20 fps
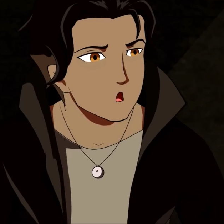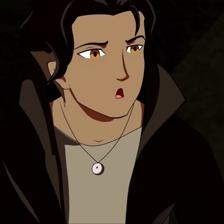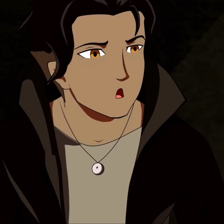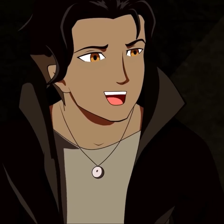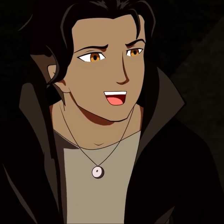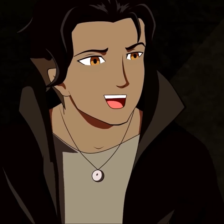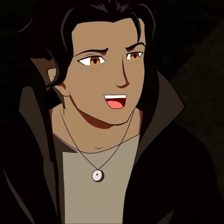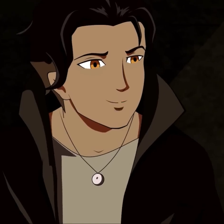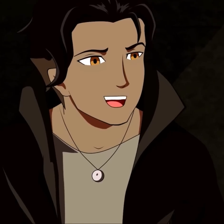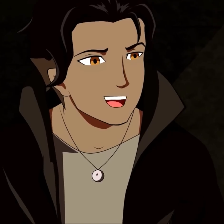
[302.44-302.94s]
Je te
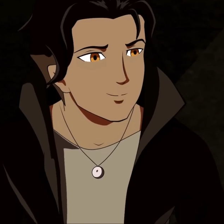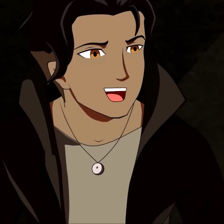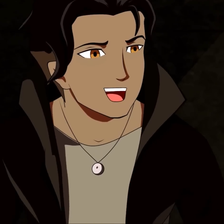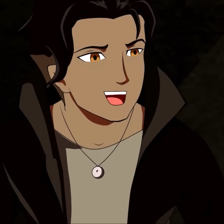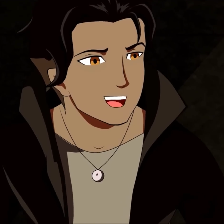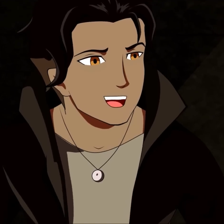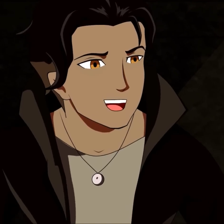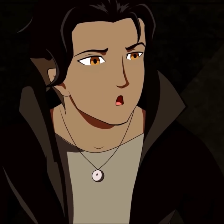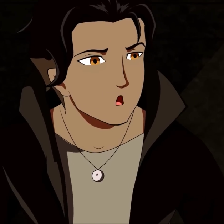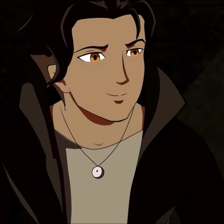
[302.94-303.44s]

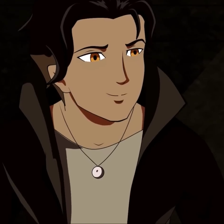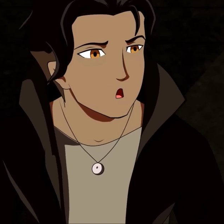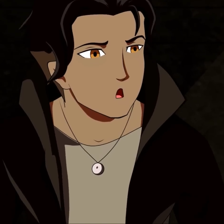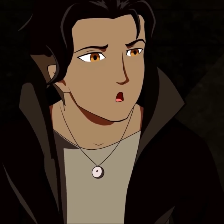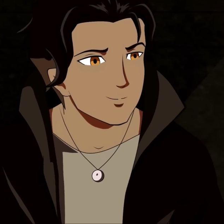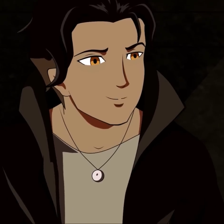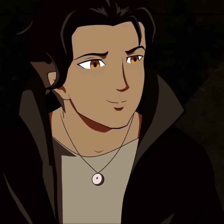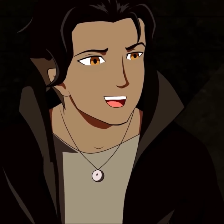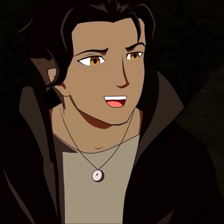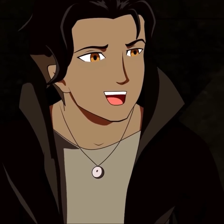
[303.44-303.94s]
protégerai des
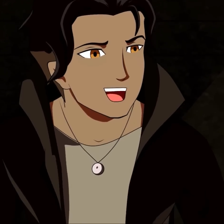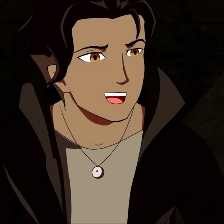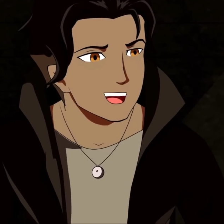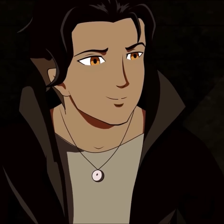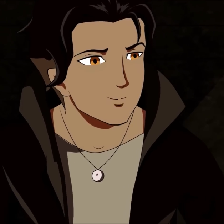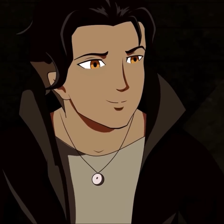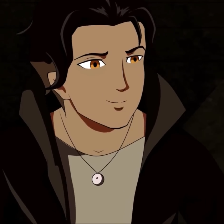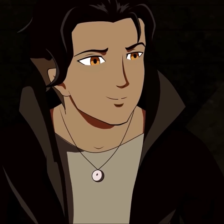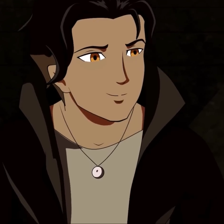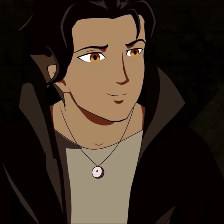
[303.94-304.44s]

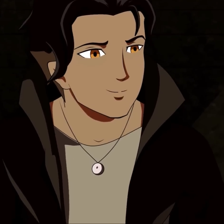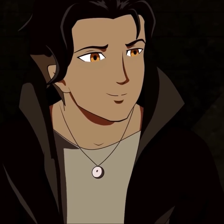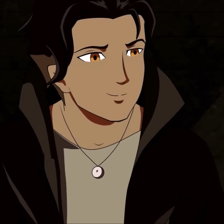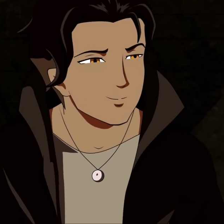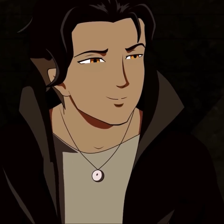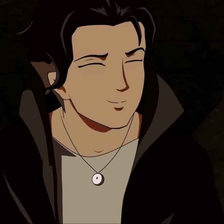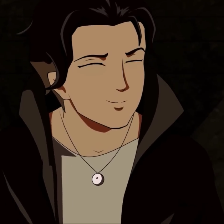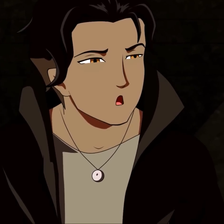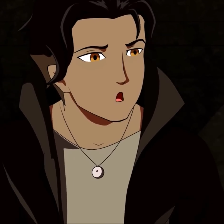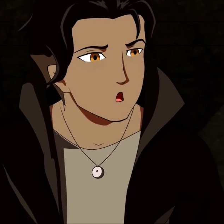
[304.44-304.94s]
araignées et
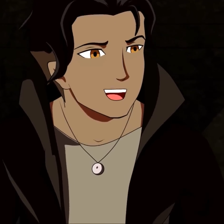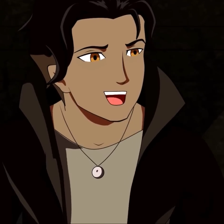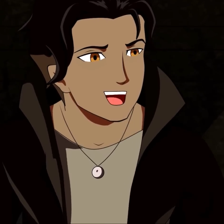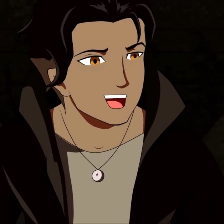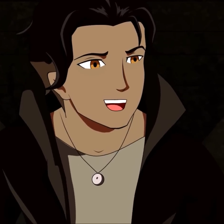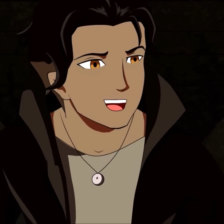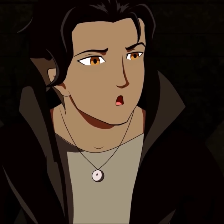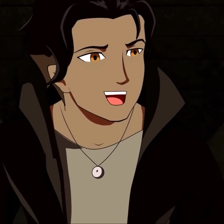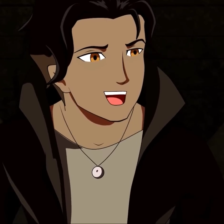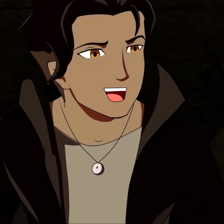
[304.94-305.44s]
euh,
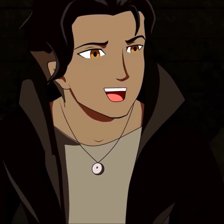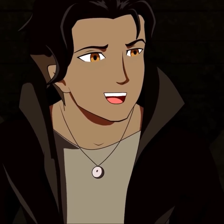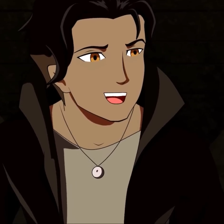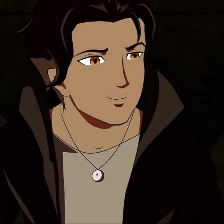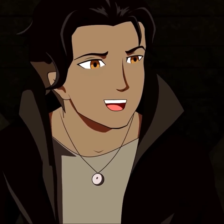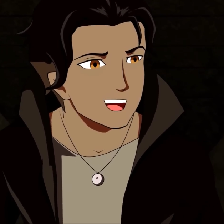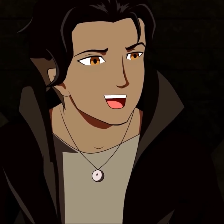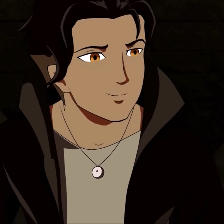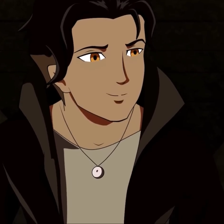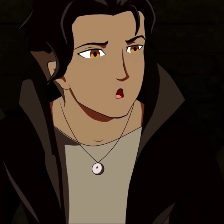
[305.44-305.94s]
autres
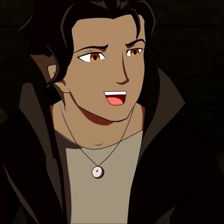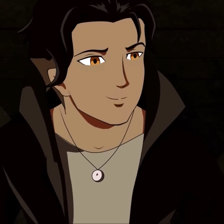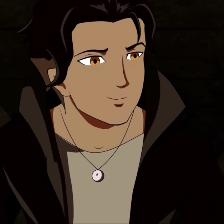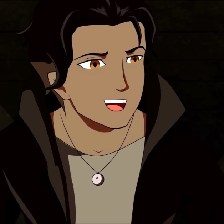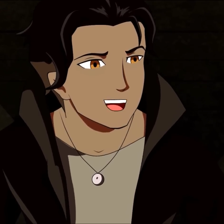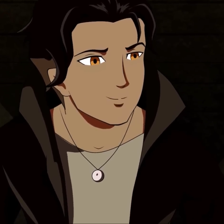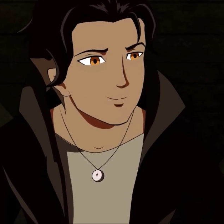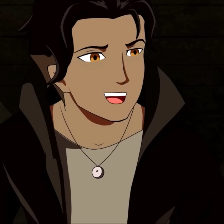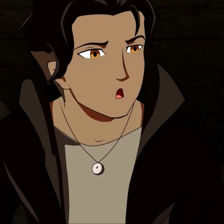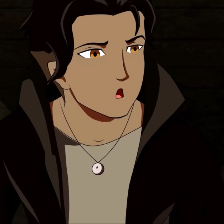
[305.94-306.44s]
prédateurs que
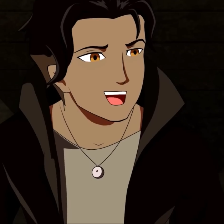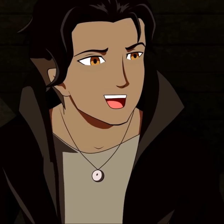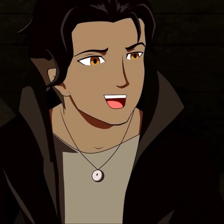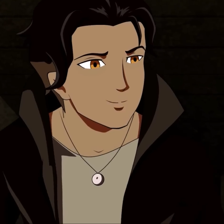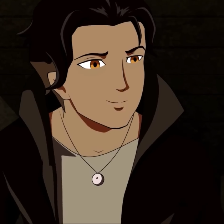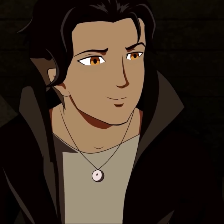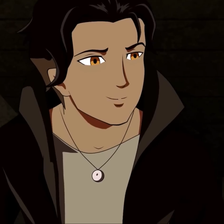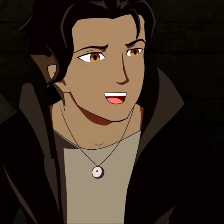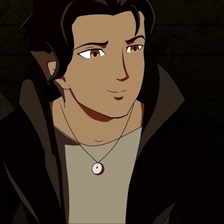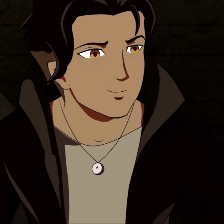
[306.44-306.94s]
nous
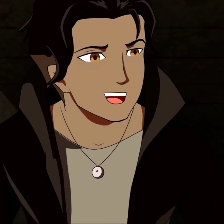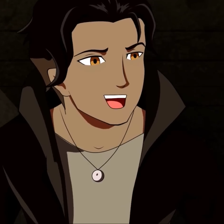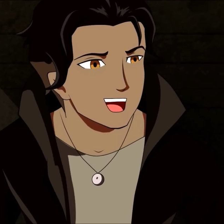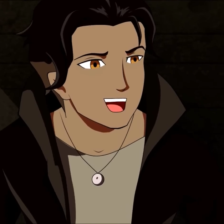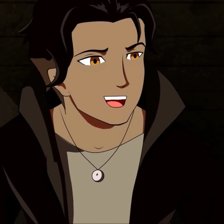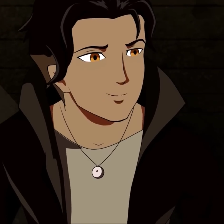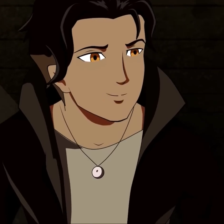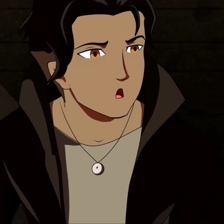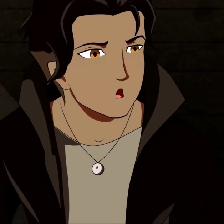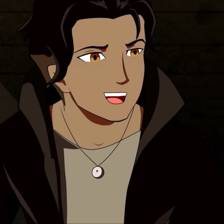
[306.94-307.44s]
pourrions
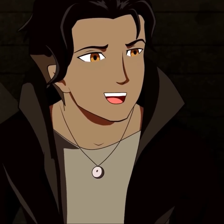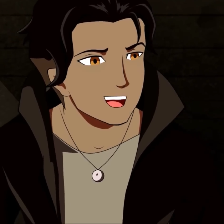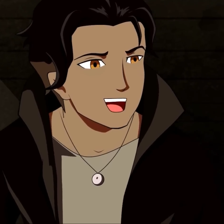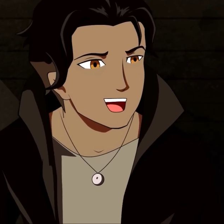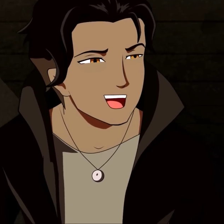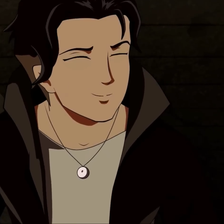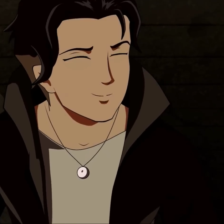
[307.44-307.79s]
rencontrer.